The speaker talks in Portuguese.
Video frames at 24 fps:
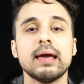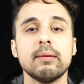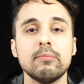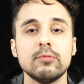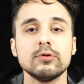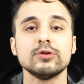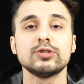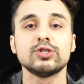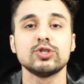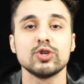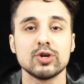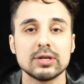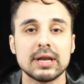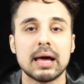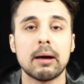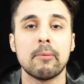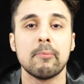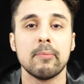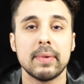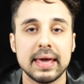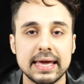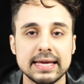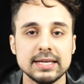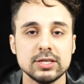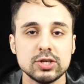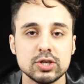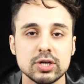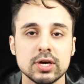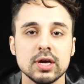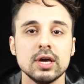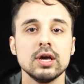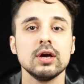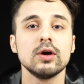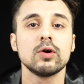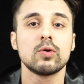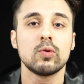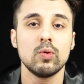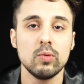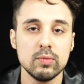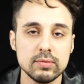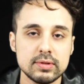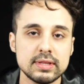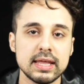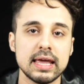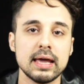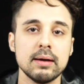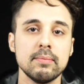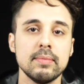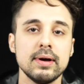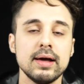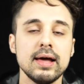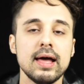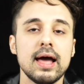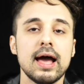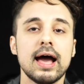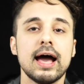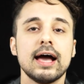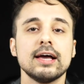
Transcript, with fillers: emocionalmente com um tema,